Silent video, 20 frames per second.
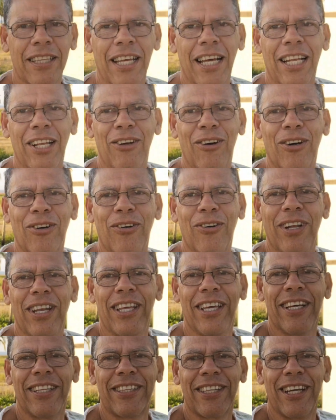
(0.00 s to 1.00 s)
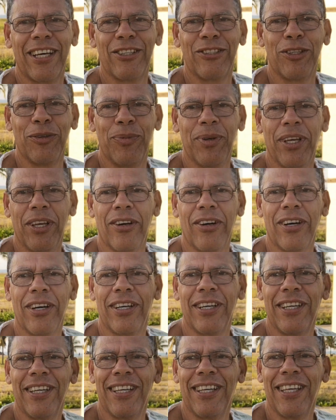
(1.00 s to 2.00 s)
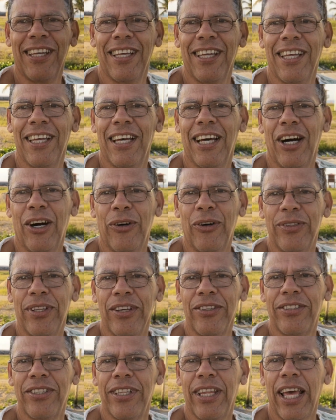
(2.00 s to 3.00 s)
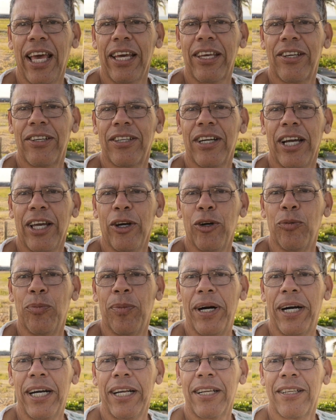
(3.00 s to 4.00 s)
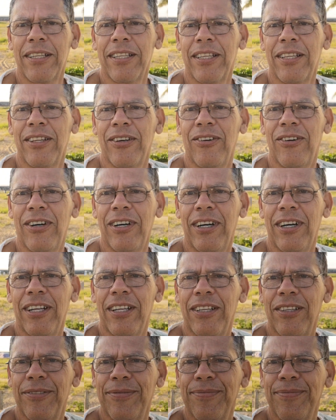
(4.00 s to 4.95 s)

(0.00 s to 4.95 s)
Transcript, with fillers: tá logo ali atrás de mim, ó. Onde esse deck já é o mar, ó.